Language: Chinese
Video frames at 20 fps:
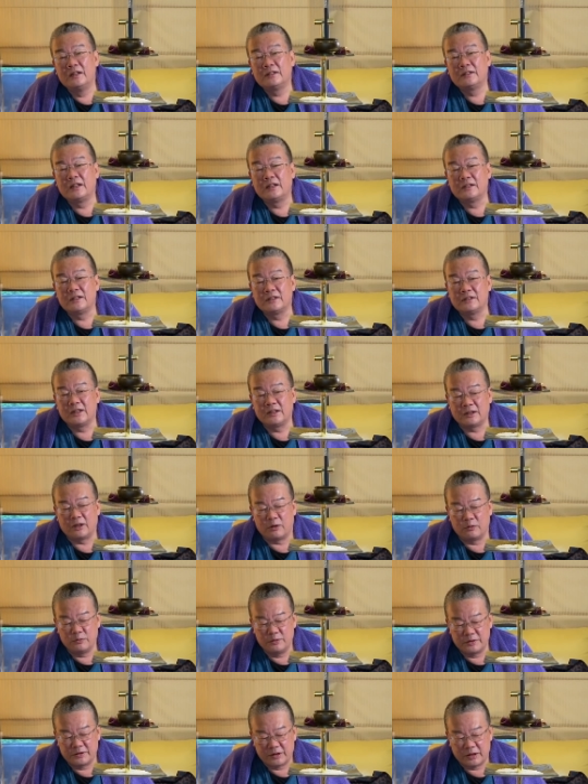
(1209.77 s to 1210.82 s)
大家在讨
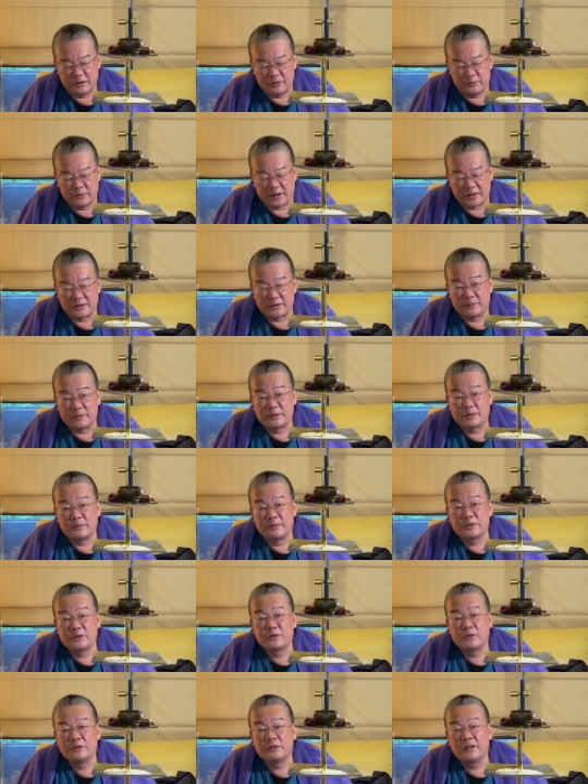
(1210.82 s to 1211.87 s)
论这个法怎么怎么
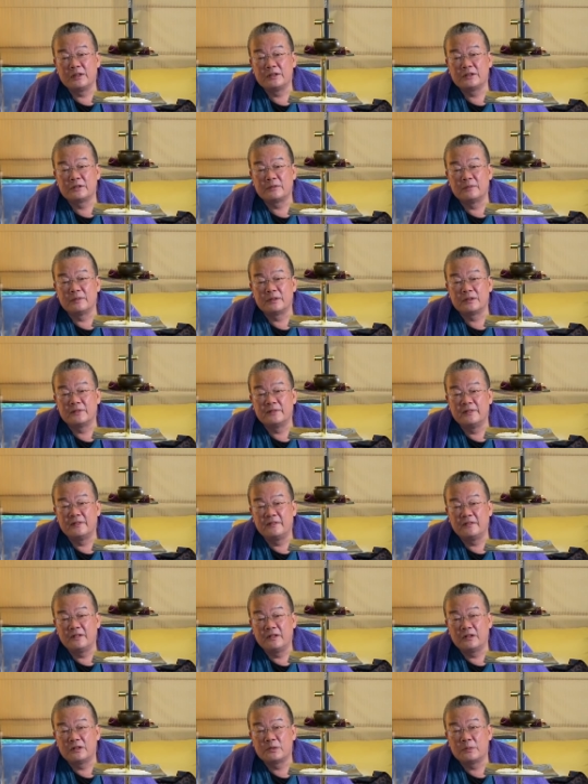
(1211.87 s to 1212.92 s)
修，那你怎么怎么
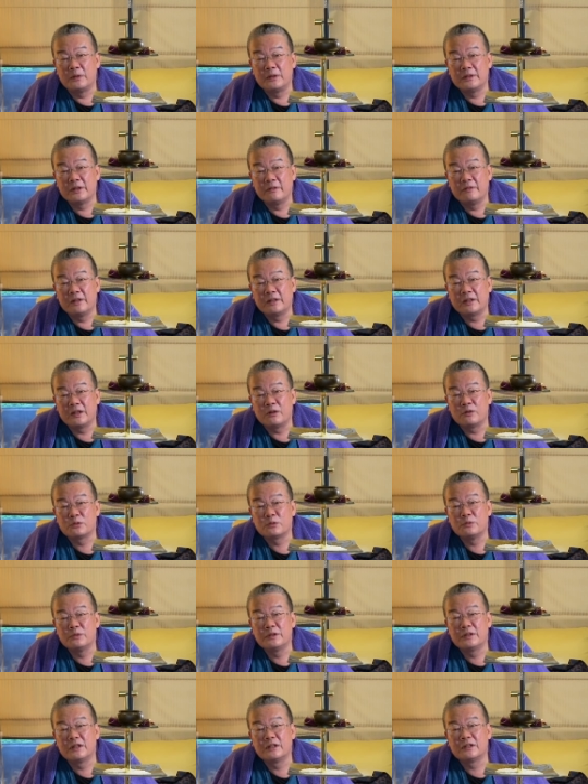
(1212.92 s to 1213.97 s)
怎么也会跳
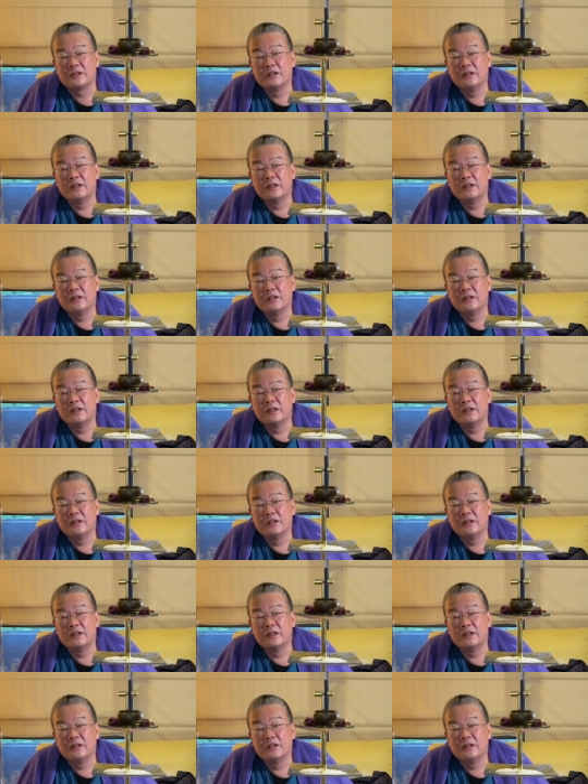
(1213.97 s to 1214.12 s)
出一个